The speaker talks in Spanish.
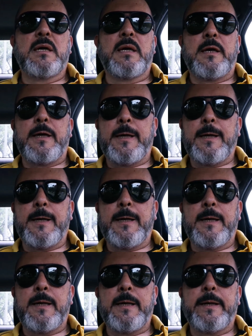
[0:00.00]

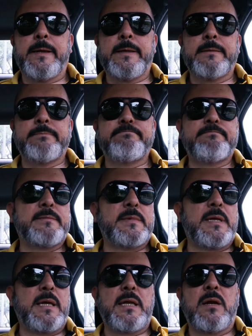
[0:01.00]
eh,
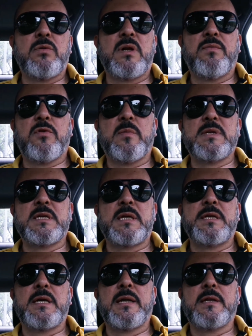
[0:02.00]
que de alguna forma se
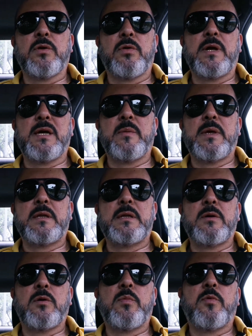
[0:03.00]
daña
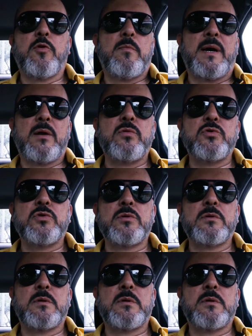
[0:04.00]
electrónicamente o por mal uso,